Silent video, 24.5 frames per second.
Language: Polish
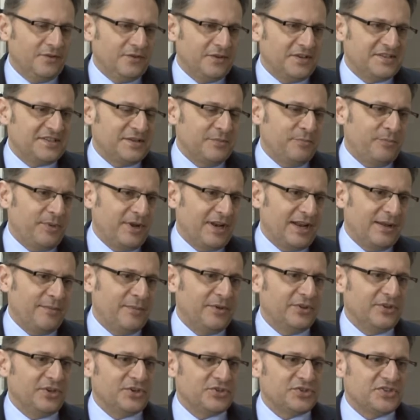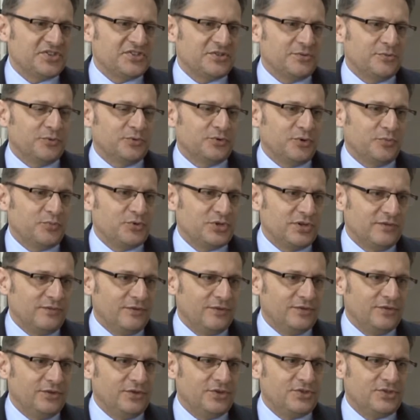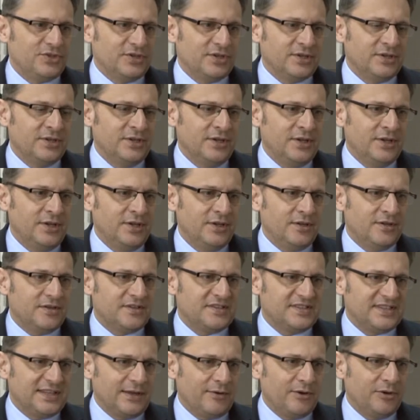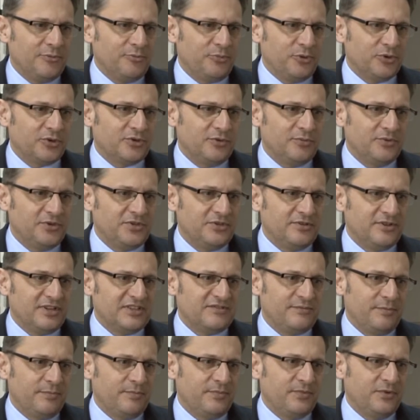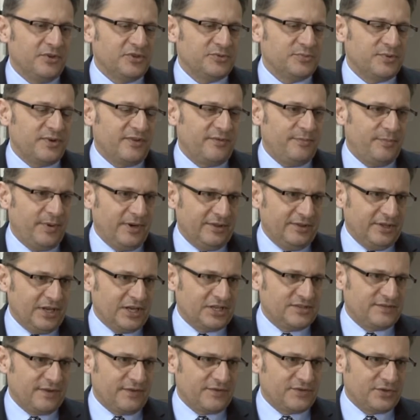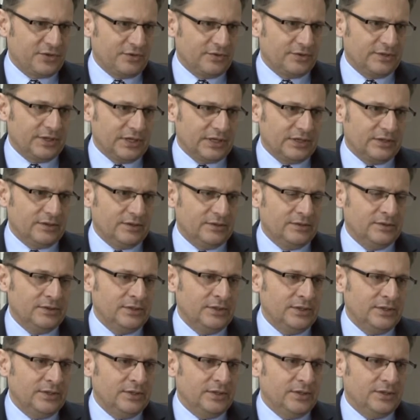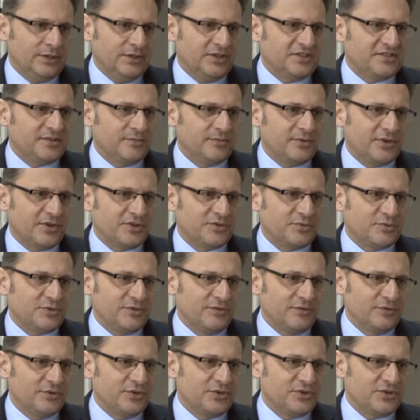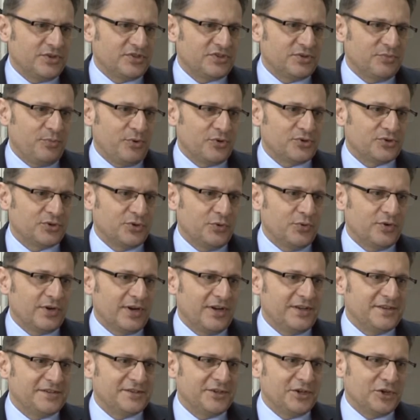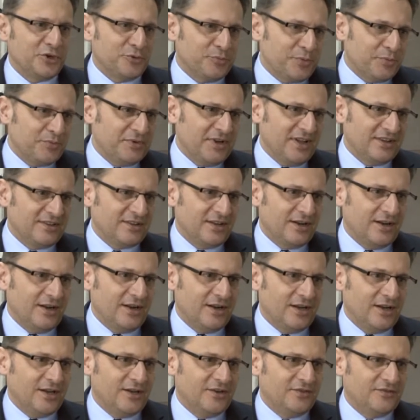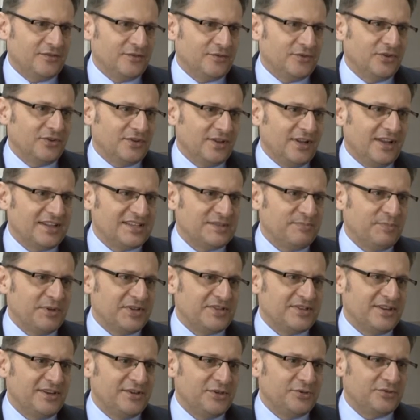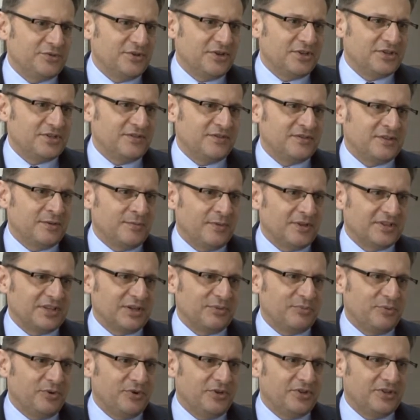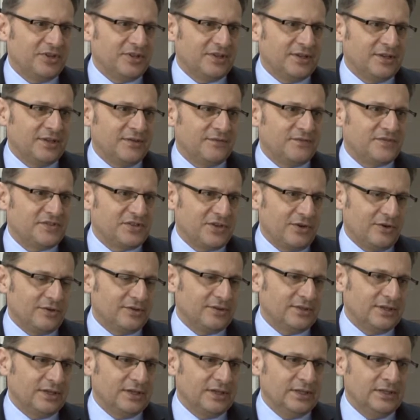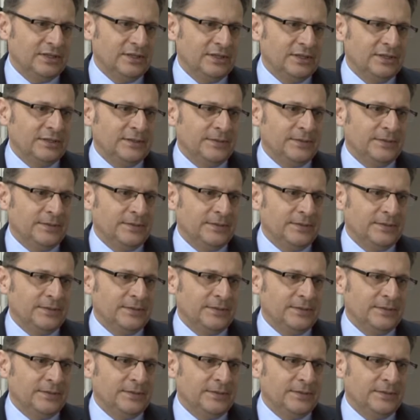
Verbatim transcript: Jestem parlamentarzystą, który przewodniczy stałej podkomisji do, do spraw partnerstwa wschodniego. Jestem także przewodniczącym polsko-ukraińskiej grupy bilateralnej, no i od lat specjalizuję się w tematach polityki wschodniej